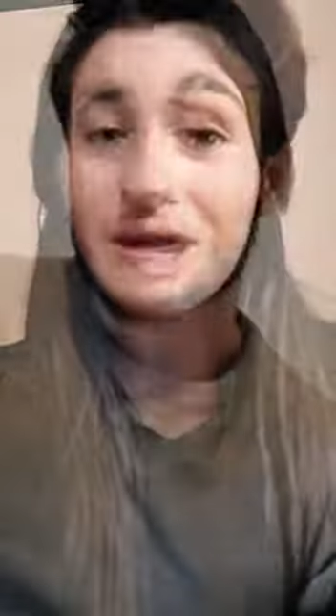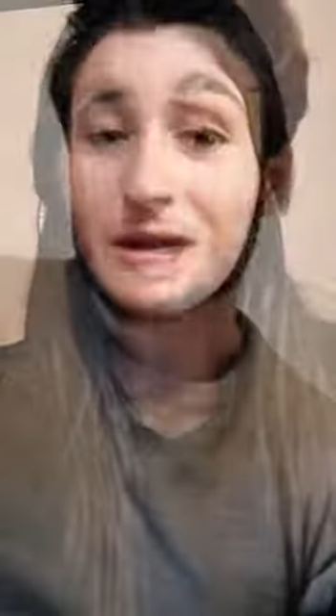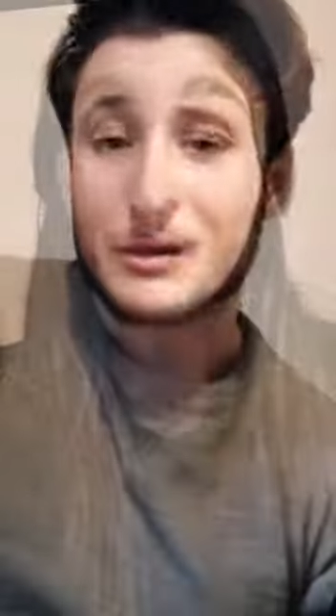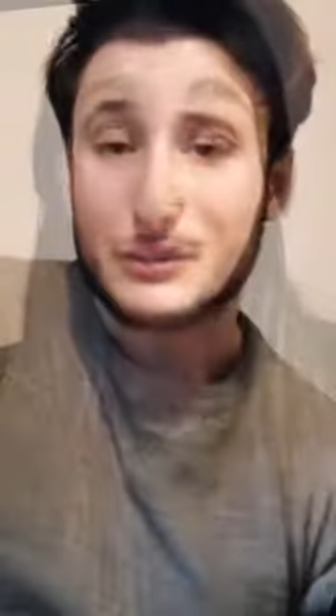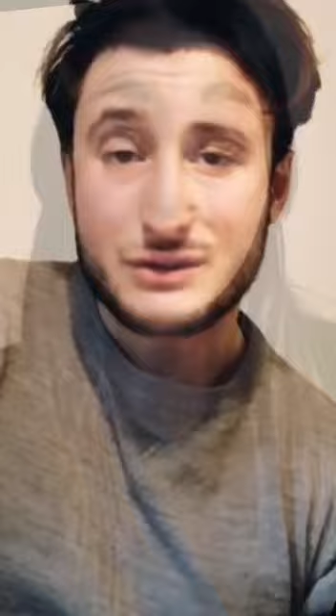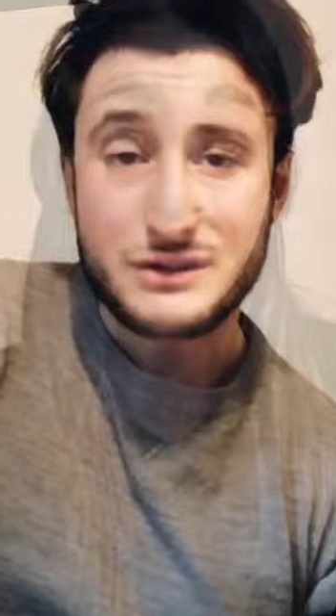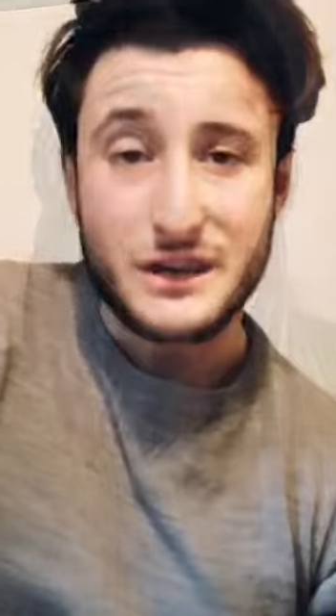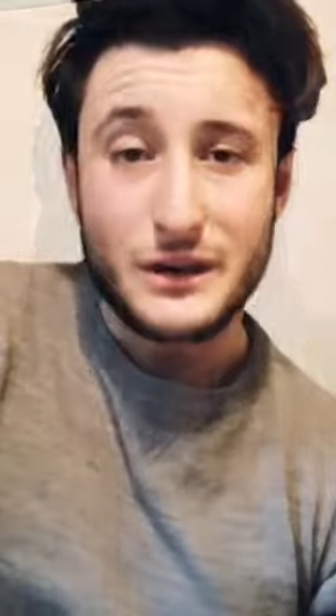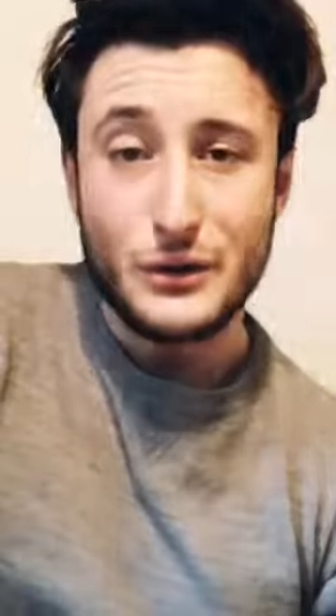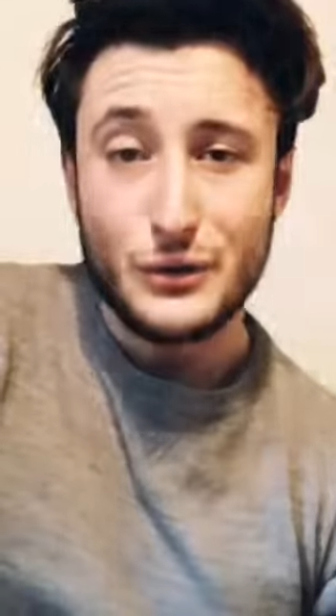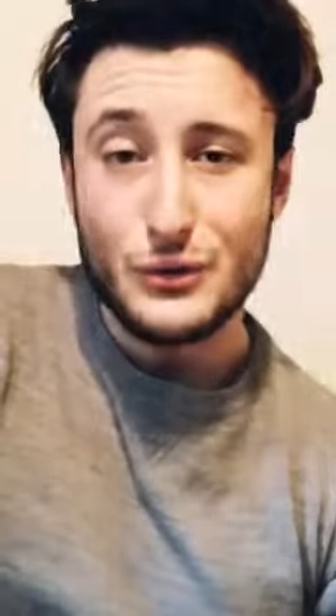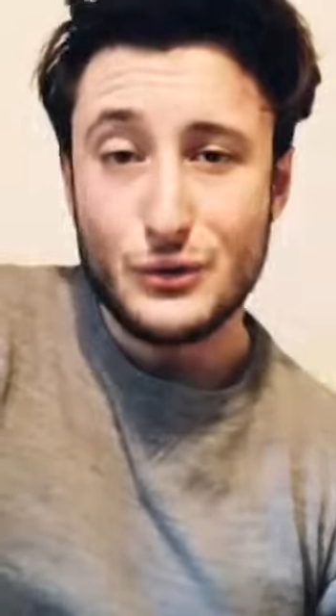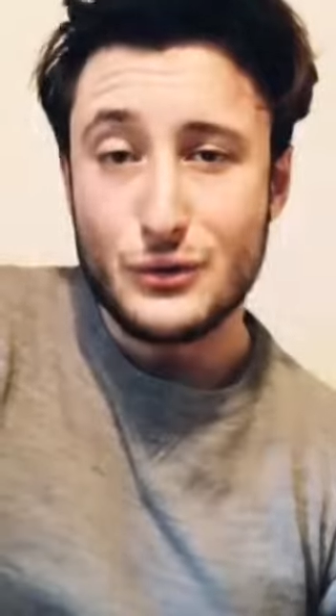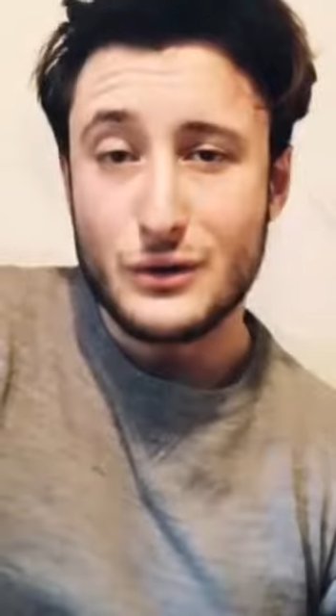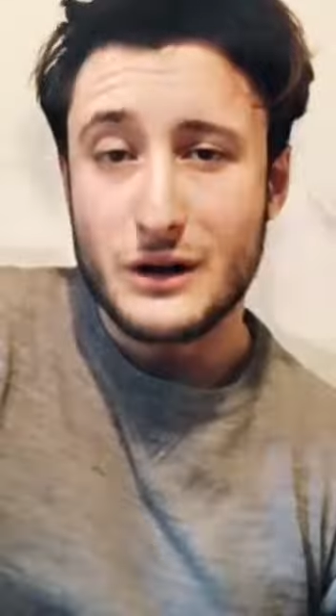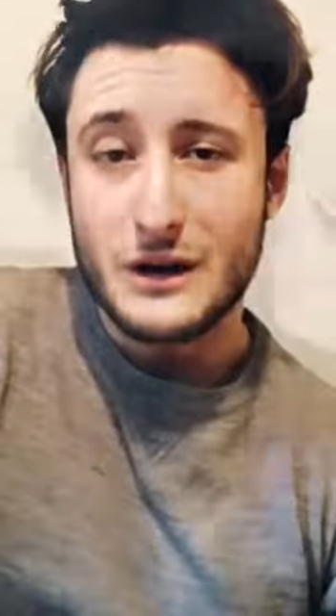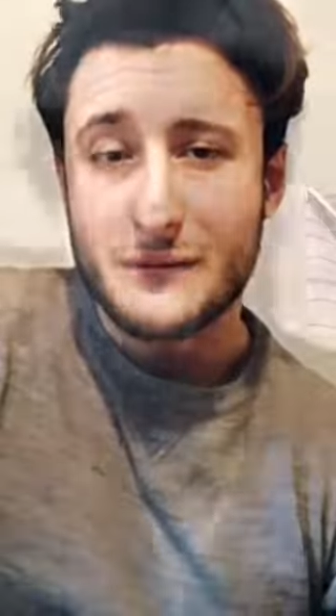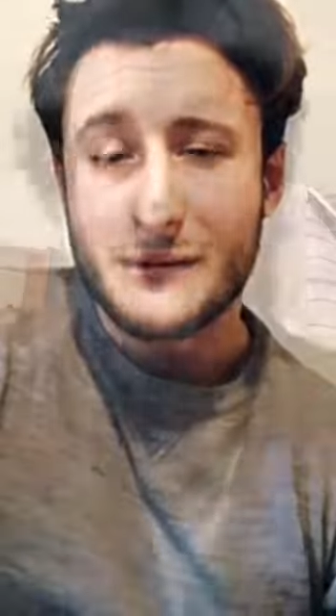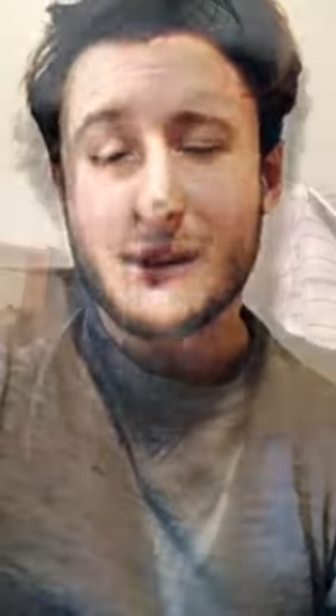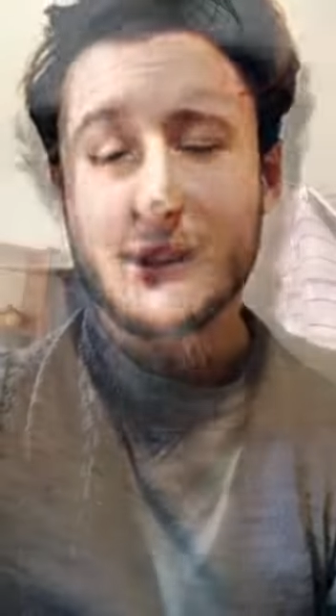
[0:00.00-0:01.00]
La corsa è
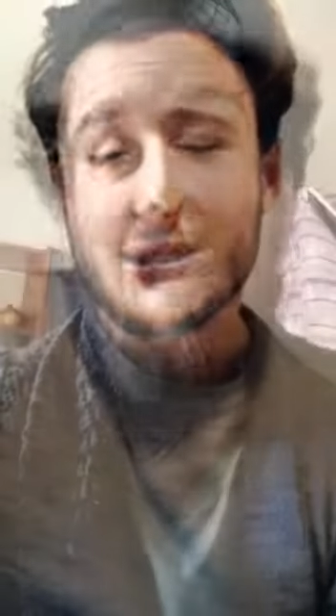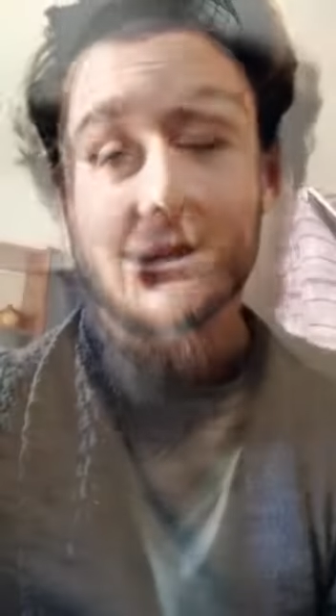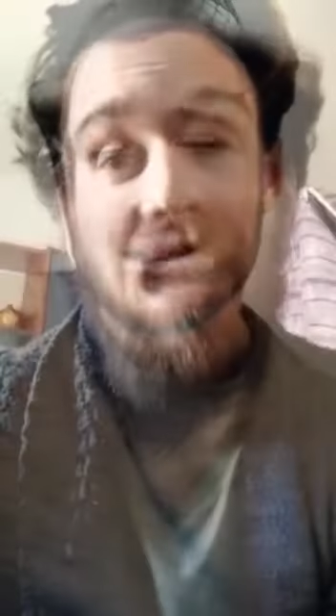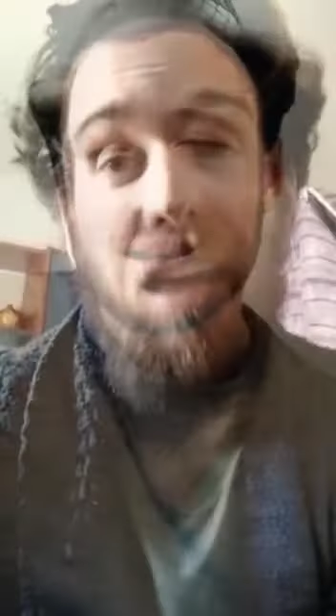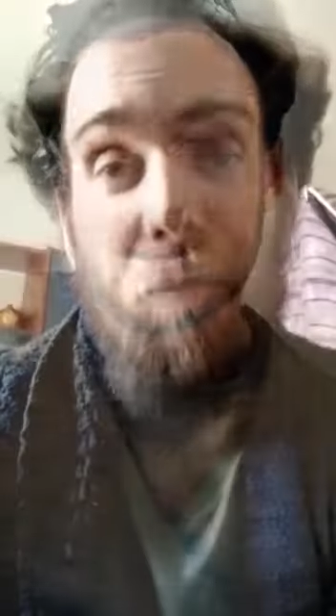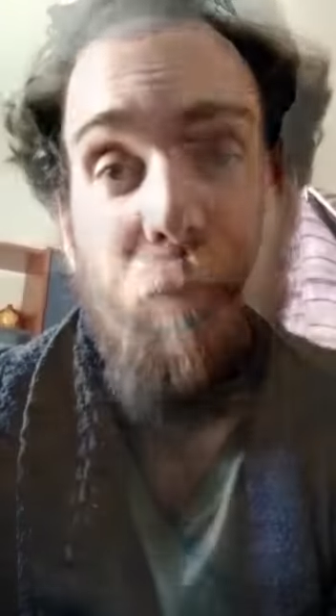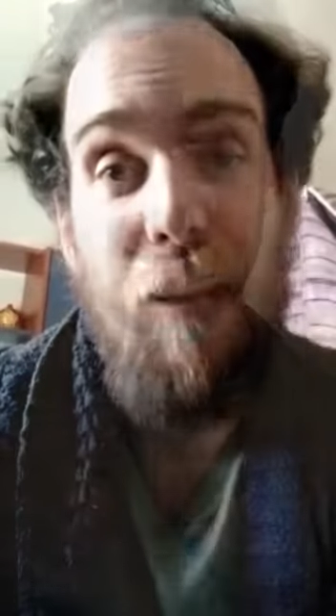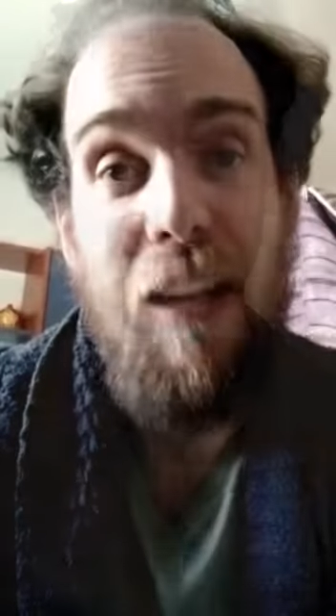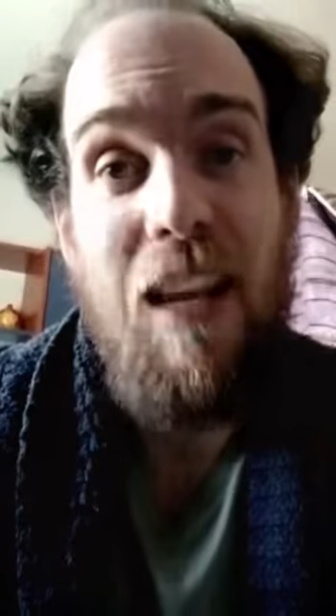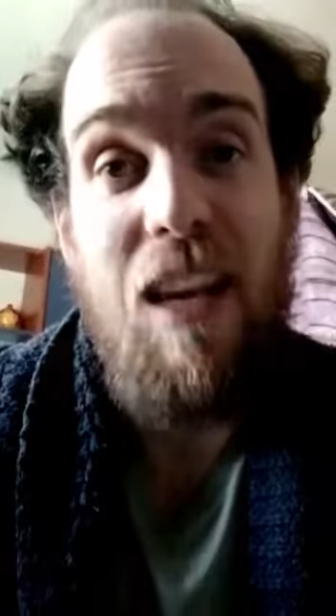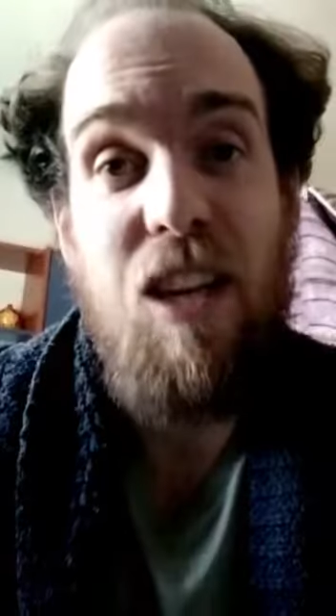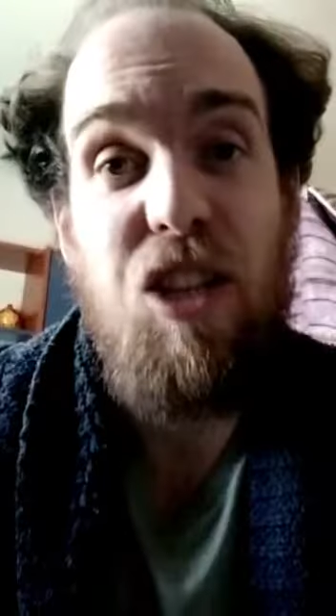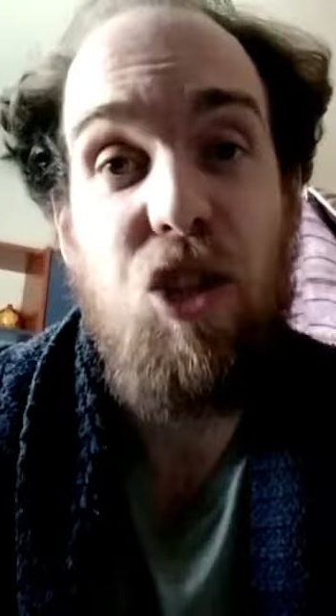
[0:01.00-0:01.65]
lunga, ma alla fine